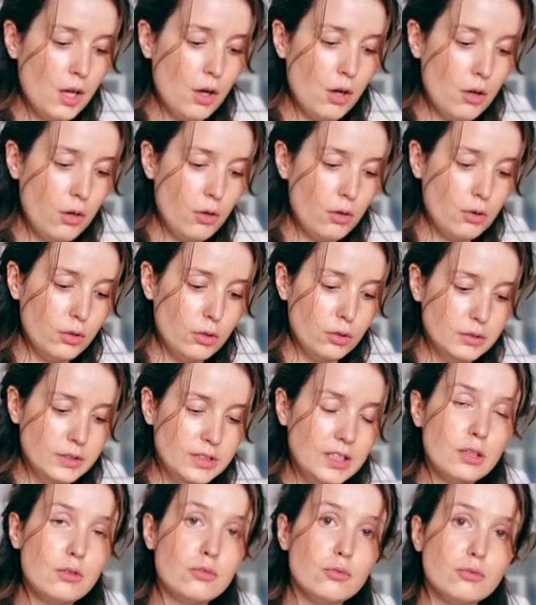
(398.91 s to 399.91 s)
en
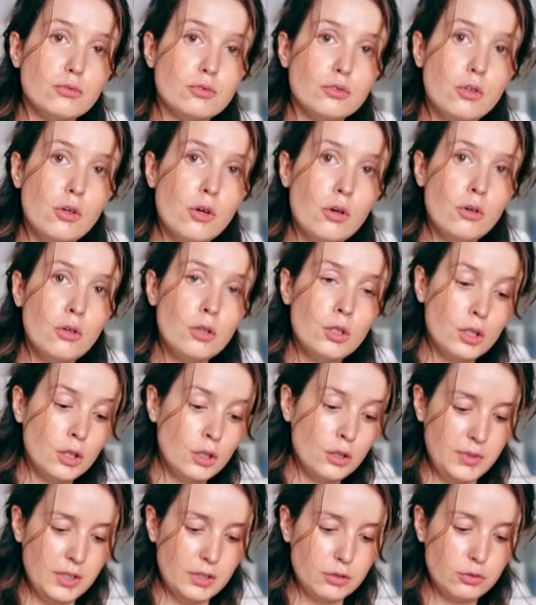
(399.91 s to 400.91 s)
décongelant
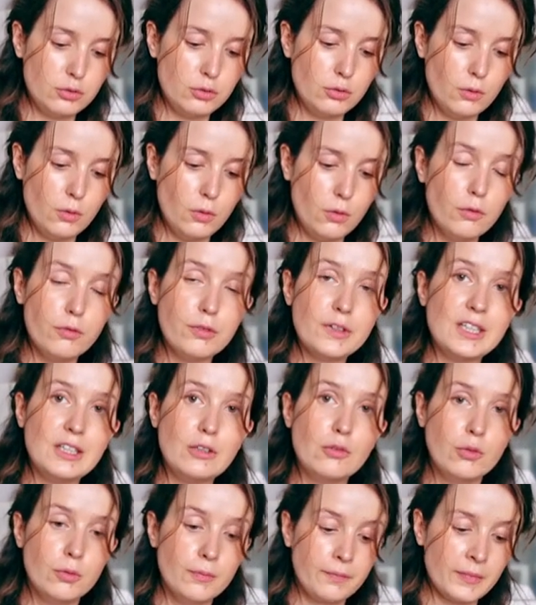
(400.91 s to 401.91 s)
bien sûr au
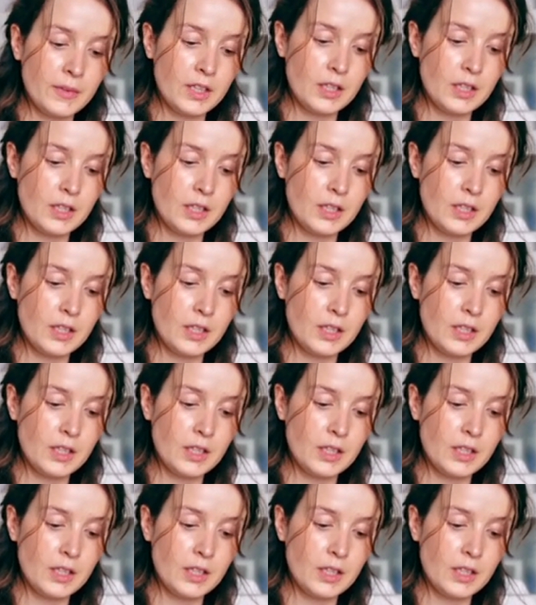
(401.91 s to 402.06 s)
frigo.